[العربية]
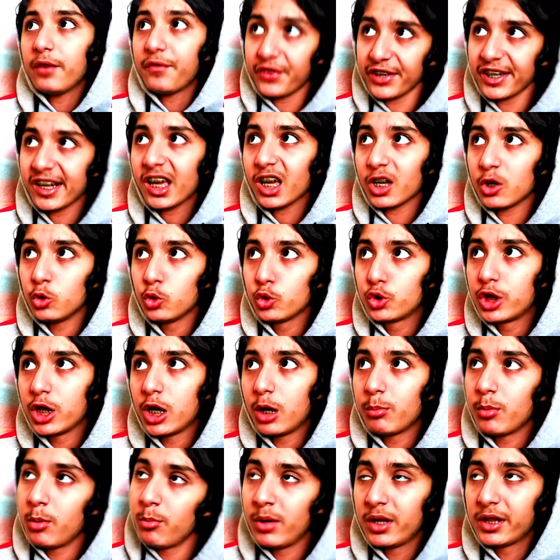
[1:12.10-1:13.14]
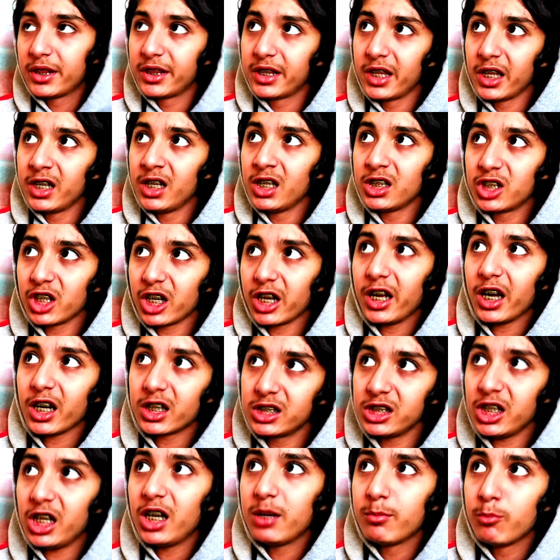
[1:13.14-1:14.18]
فين اخي اسامه ما ديرناش
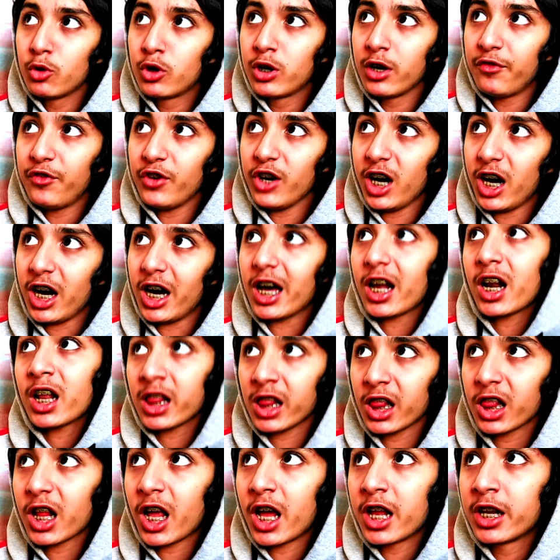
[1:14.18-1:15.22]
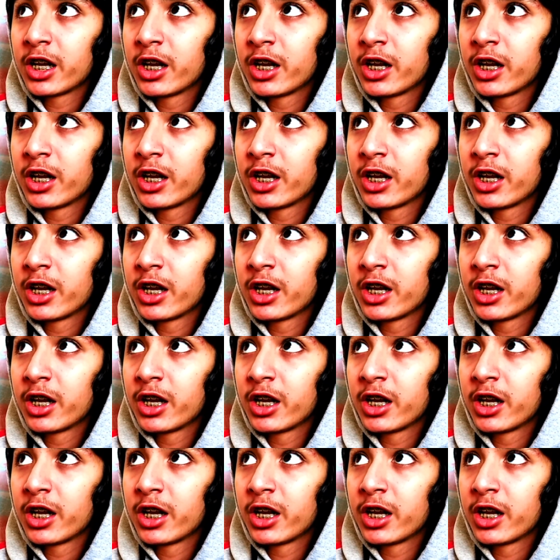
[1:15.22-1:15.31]
رياكشن على مكافحه راه طلع